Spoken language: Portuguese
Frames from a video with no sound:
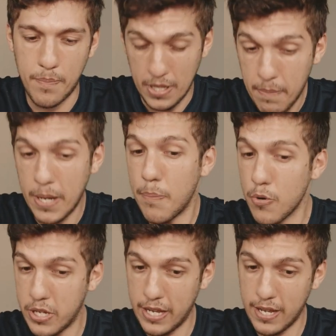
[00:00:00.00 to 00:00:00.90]
Também
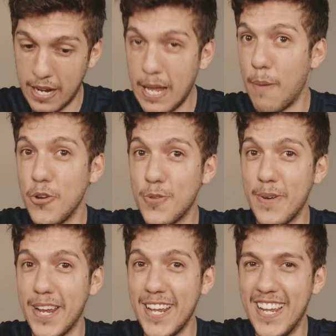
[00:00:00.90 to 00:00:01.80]
porque ganha muito
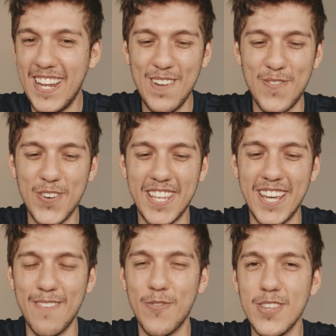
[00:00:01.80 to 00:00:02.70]
bem e
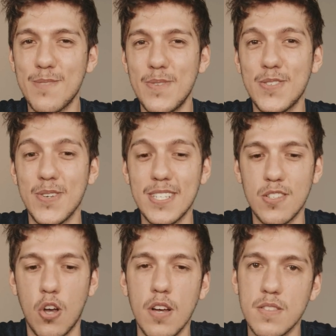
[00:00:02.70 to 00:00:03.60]
porque muitas
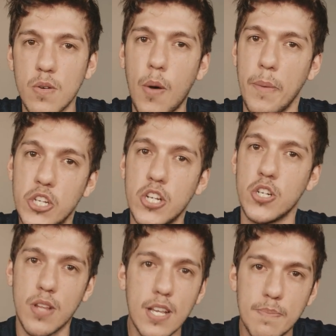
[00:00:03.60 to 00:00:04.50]
pessoas gostam realmente de
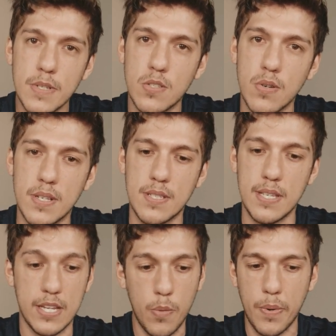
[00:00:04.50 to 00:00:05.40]
ajudar as pessoas.
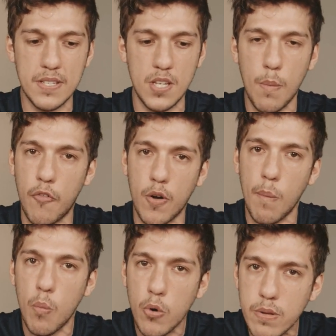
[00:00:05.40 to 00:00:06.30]
E a quiropraxia é uma
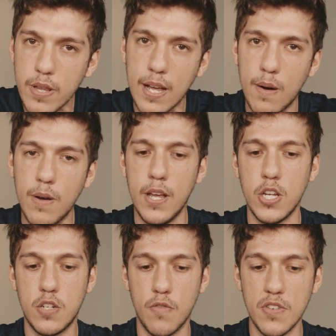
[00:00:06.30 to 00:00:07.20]
forma muito legal
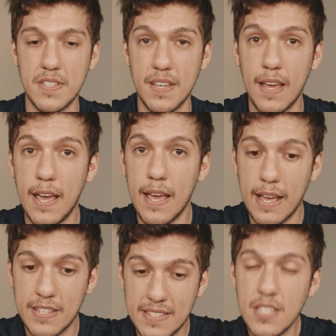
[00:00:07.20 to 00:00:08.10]
de você
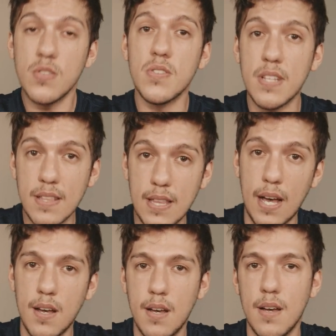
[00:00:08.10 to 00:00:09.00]
se
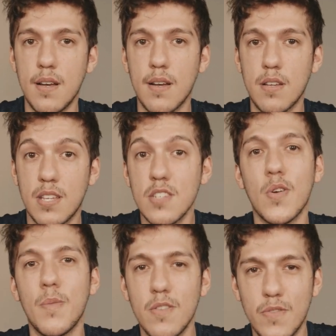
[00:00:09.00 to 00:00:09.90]
sustentar
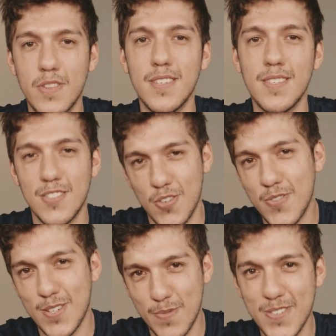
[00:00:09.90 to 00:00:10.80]
transformando a vida de
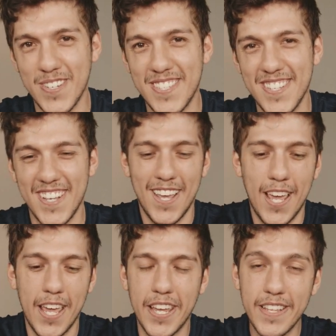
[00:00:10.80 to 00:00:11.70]
outras pessoas.
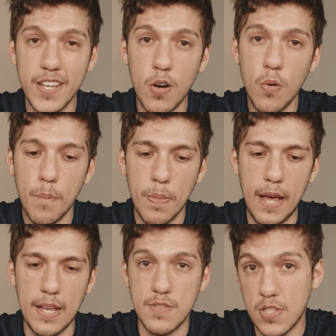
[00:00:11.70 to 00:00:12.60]
Então,
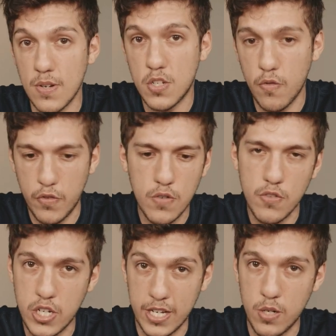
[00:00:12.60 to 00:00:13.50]
é, se você não assistiu o vídeo, eu
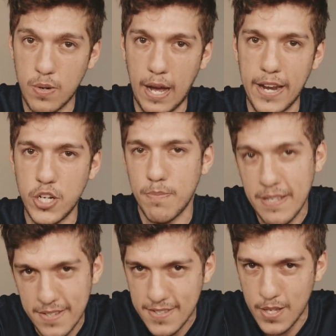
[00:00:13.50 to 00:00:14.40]
vou deixar aqui no card,
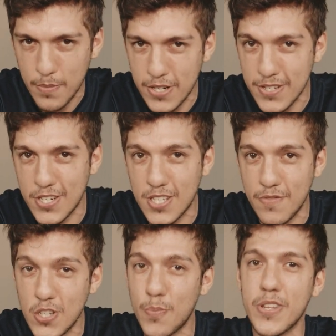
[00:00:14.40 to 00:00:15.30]
mas antes termina de assistir esse
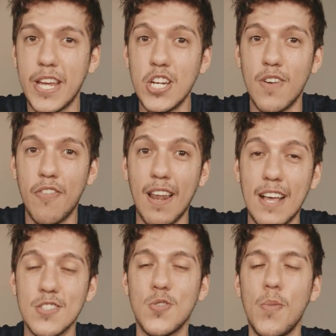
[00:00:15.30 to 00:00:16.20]
vídeo porque a gente vai
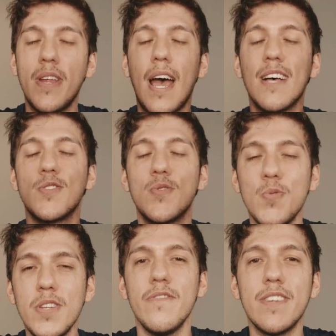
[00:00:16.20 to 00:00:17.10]
falar sobre as
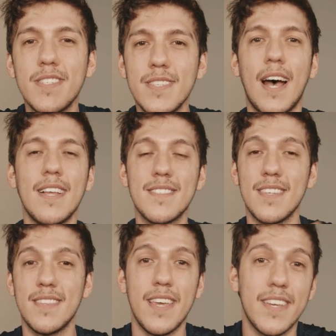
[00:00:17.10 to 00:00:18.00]
universidades
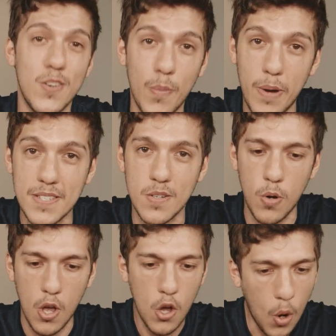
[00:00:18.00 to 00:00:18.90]
que tem aqui no
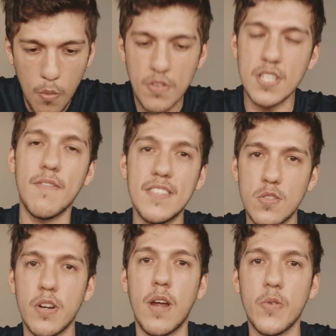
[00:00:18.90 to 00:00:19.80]
Brasil. Como você vai se
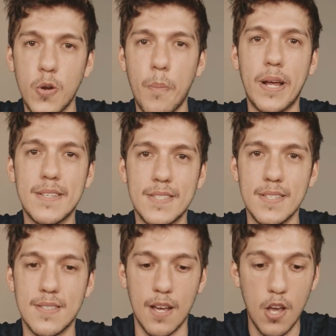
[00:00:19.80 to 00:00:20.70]
tornar um
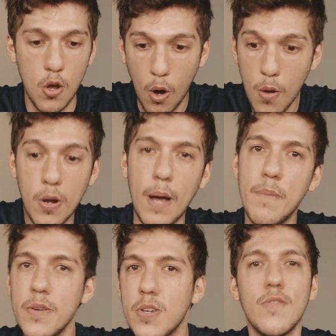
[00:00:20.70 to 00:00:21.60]
quiropraxista? Qual é o
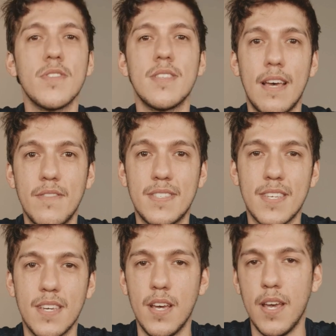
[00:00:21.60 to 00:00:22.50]
caminho que você deve
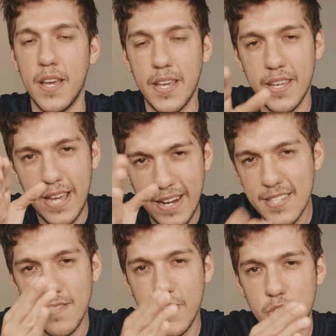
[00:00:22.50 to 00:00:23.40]
seguir? E é
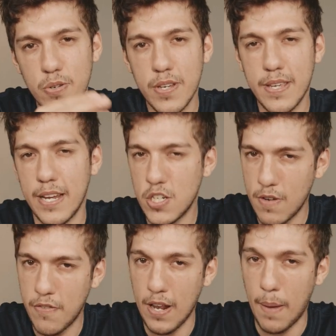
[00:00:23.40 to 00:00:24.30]
nesse vídeo que a gente
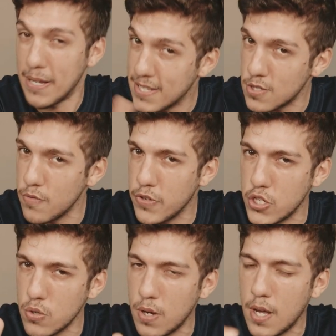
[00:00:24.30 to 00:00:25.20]
vai falar. Mas antes do
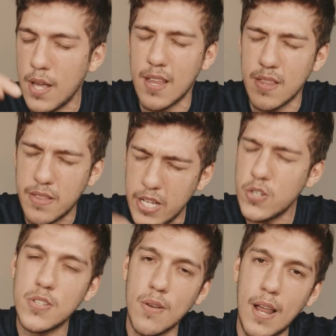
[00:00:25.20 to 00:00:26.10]
vídeo,
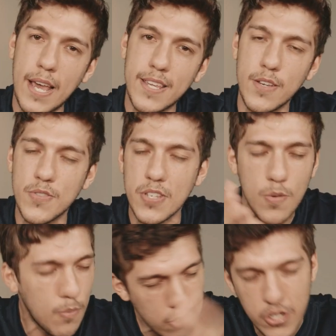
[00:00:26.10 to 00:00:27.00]
deixa o seu like. Eu sei
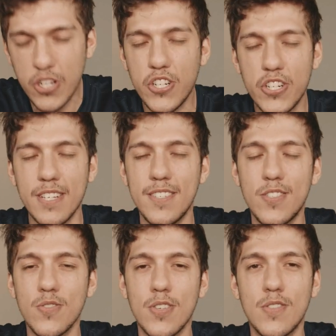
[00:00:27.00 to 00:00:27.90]
que um monte de gente que
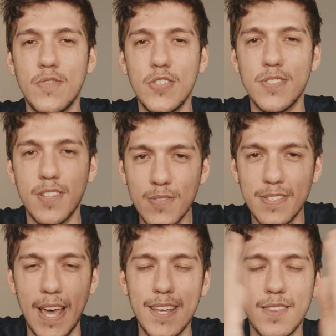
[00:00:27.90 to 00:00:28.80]
assiste os nossos vídeos não
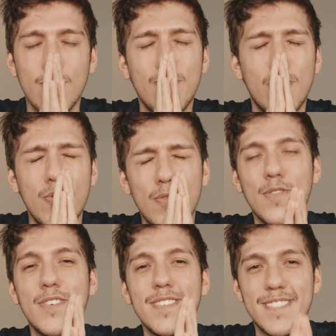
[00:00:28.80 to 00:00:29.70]
segue, então por
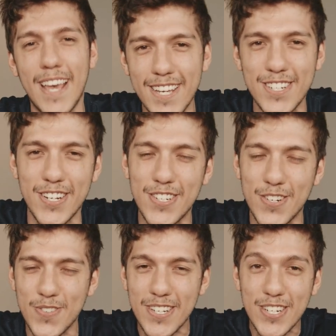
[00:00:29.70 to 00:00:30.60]
favor, segue a gente,
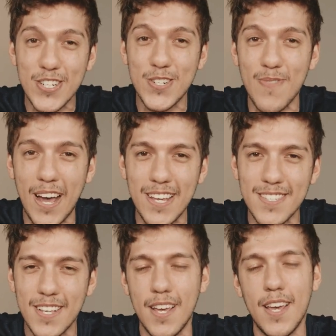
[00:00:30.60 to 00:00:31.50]
ajuda a gente
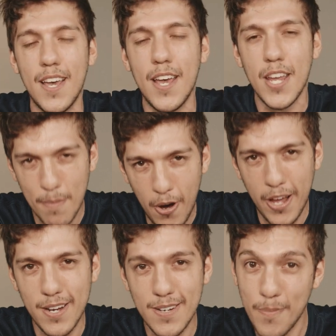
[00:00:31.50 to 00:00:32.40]
demais. E
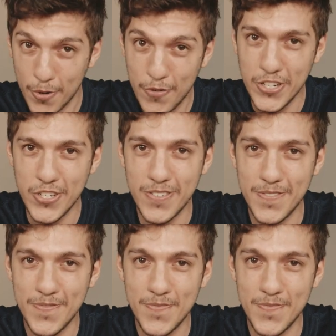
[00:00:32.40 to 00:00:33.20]
bora pro vídeo.